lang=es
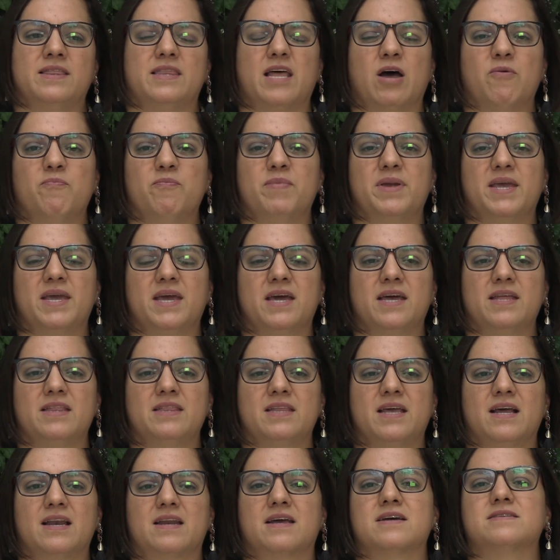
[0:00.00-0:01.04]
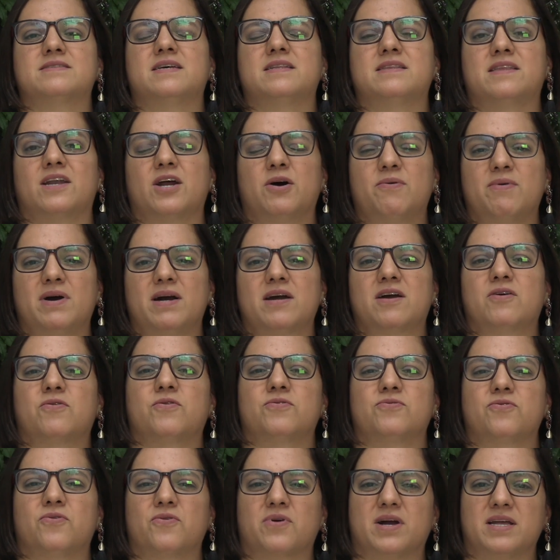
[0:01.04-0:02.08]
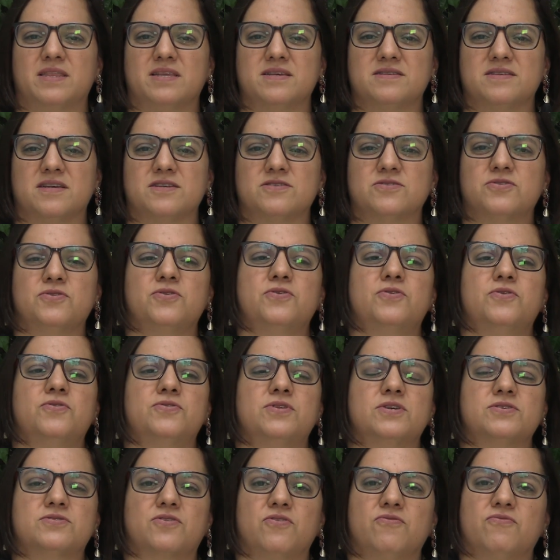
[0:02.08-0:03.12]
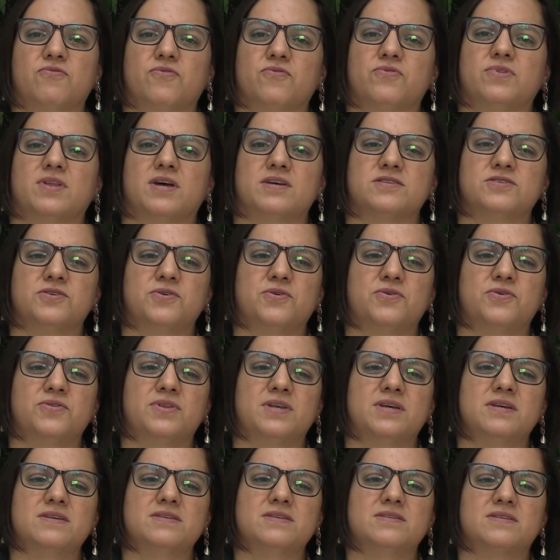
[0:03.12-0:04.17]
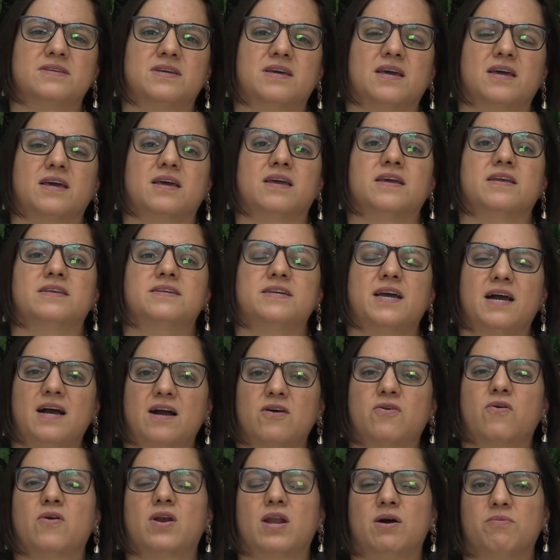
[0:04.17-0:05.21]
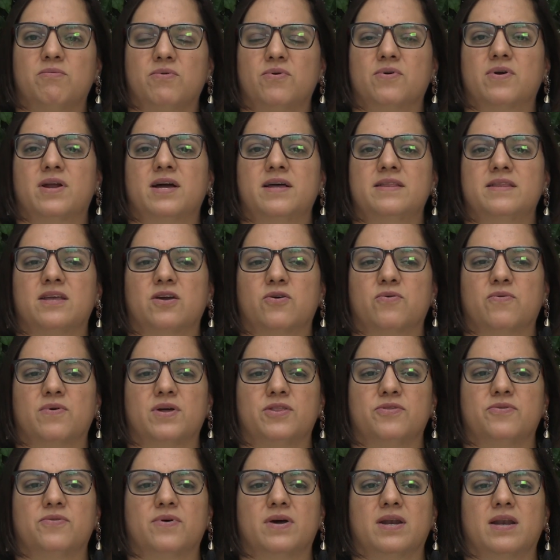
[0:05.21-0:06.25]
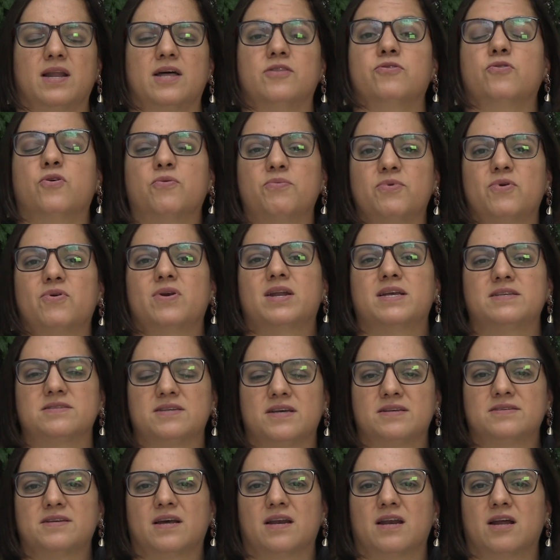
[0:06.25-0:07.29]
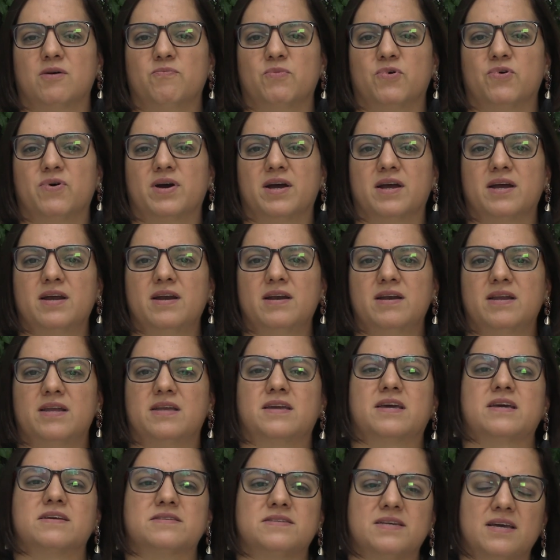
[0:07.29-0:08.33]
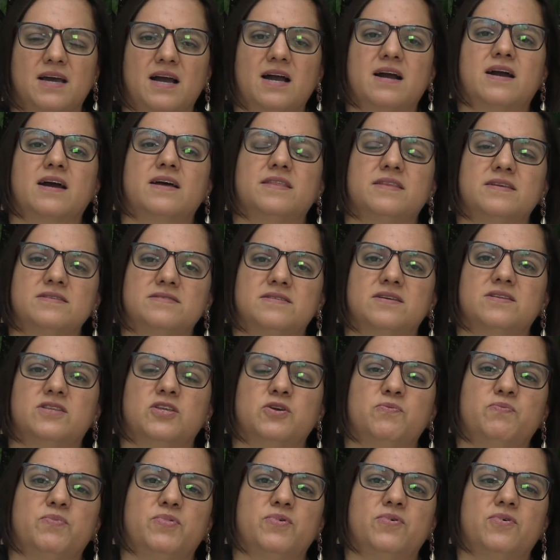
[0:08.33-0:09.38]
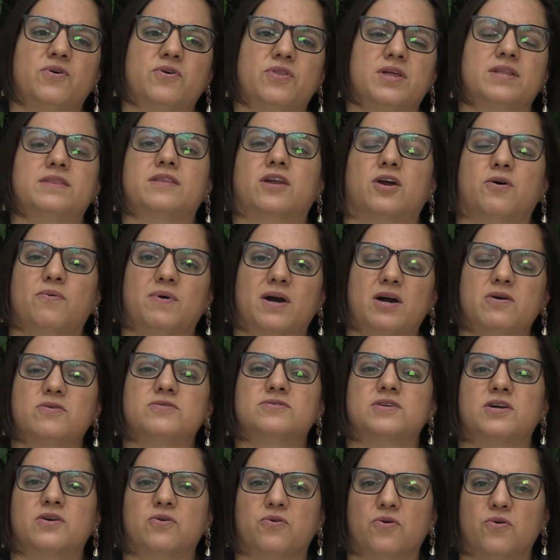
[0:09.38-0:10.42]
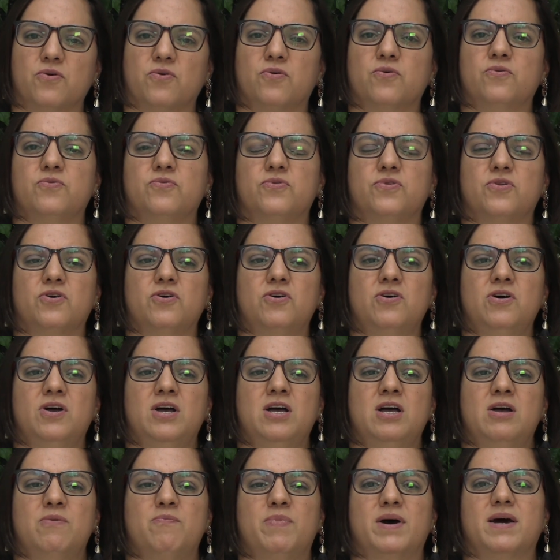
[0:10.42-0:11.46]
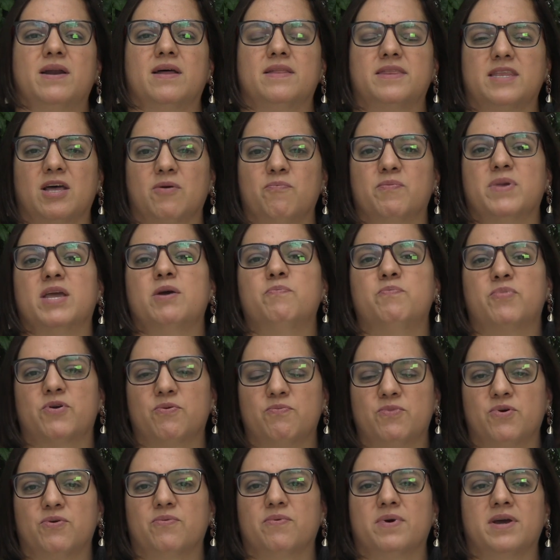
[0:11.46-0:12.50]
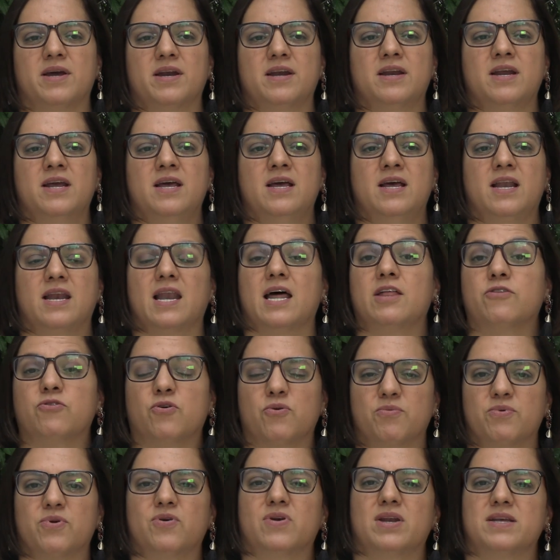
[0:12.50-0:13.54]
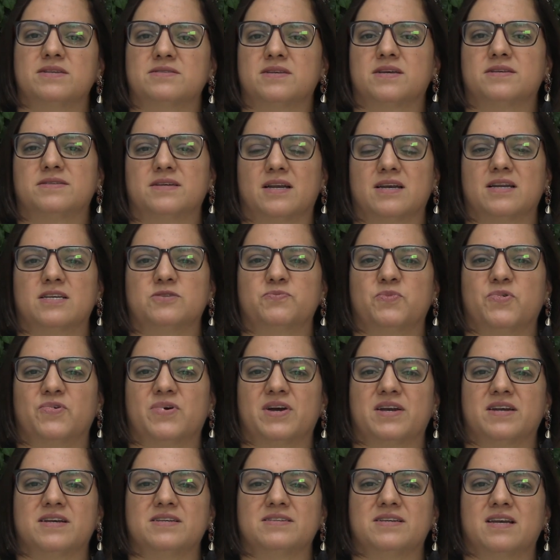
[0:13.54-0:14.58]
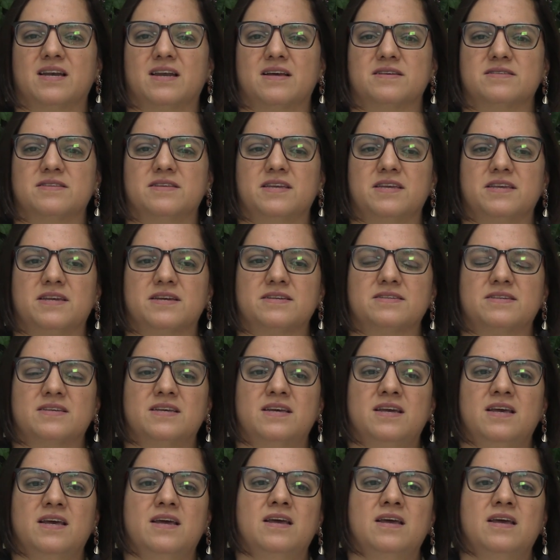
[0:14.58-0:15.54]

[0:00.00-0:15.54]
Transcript: También el que se trabaje con organizaciones, con fundaciones que ya colaboran en cuanto a la no violencia hacia la mujer y que se hagan este tipo de trabajos en conjunto para también promover la no violencia hacia las mujeres y las niñas.